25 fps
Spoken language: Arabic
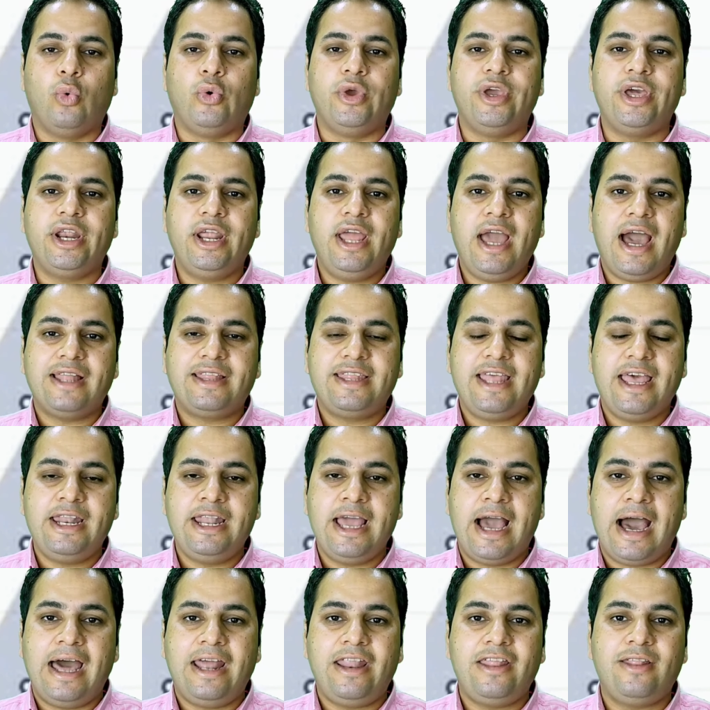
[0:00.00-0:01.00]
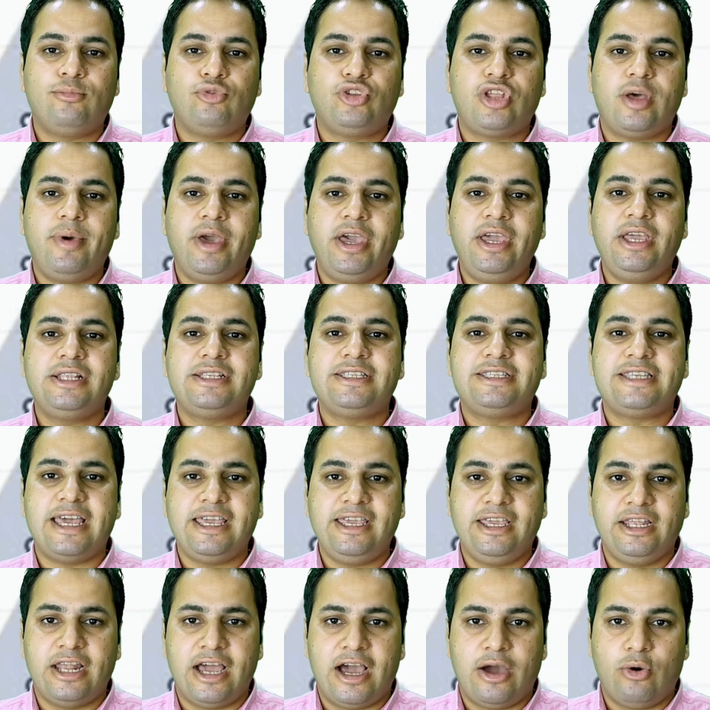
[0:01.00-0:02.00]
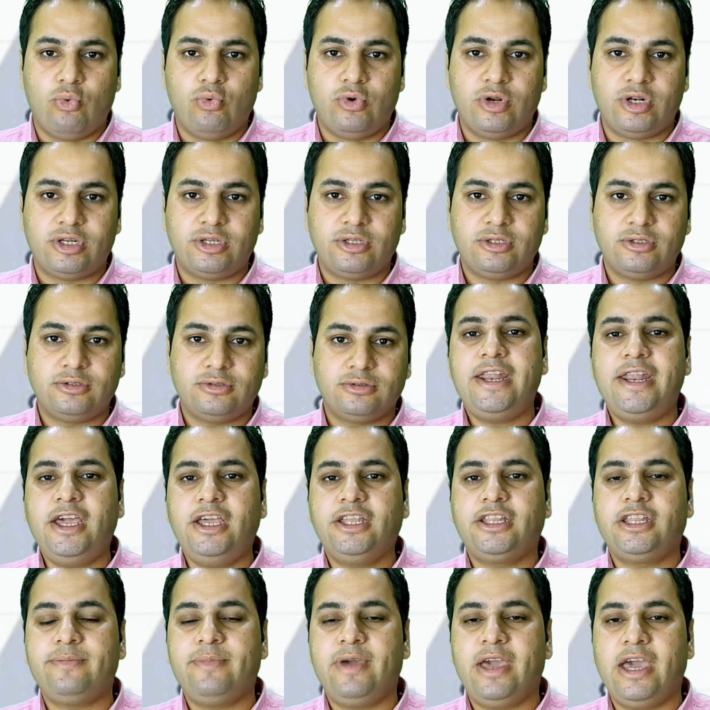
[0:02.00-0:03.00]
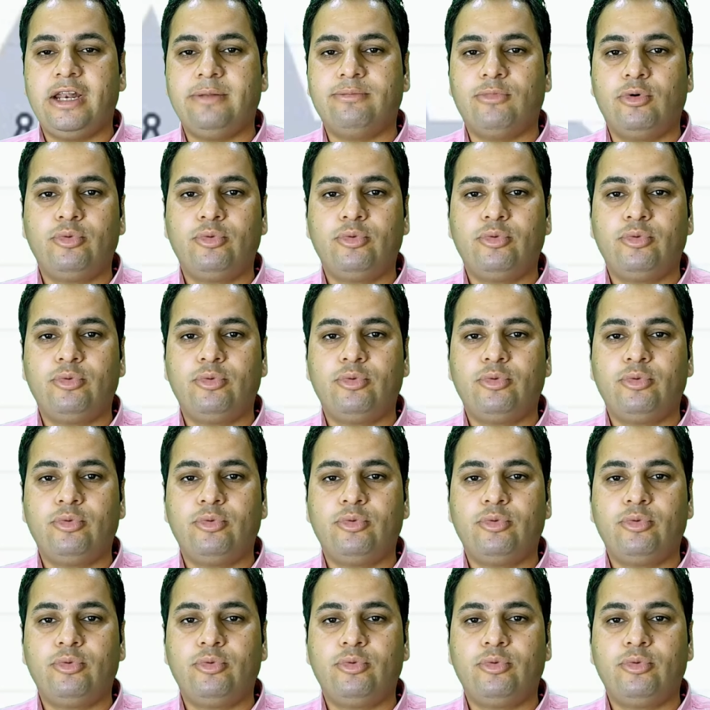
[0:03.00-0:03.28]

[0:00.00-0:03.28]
ويرجع تاني عدد المتابعين زي الاول تاني احتمال